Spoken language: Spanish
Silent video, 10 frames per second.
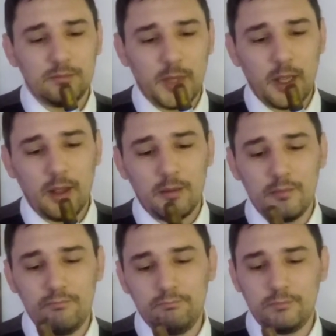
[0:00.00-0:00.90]

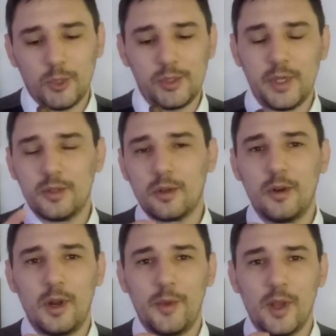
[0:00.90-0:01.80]
Eh, no sé, yo
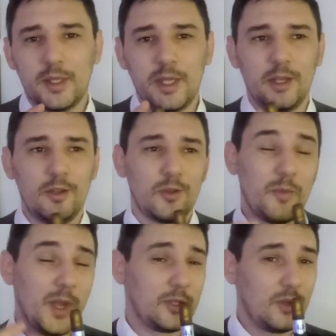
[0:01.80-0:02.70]
no lo veo así.
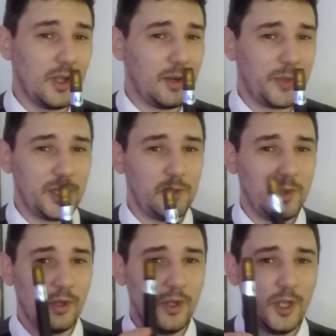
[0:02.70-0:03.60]
Es más, yo al
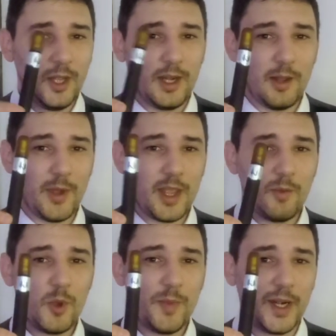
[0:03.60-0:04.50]
principio la
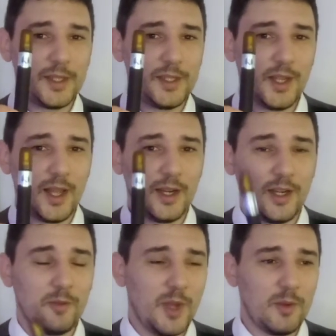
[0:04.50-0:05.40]
veía muy parecida al
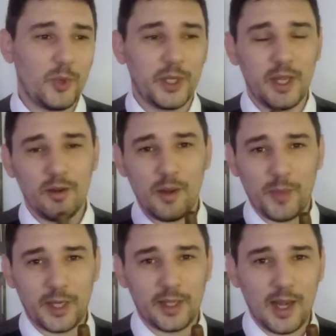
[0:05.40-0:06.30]
alemán, porque tiene una
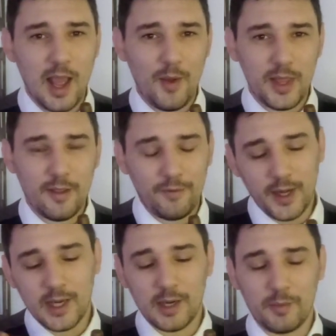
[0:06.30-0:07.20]
parte de la banda
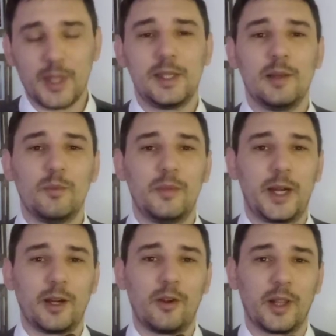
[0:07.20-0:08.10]
fresca que me hacía
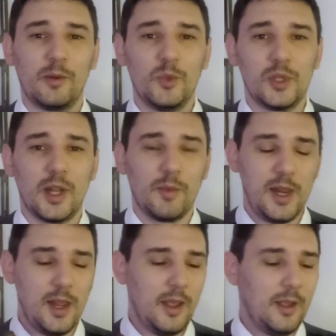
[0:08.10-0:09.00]
recordar mucho alemán.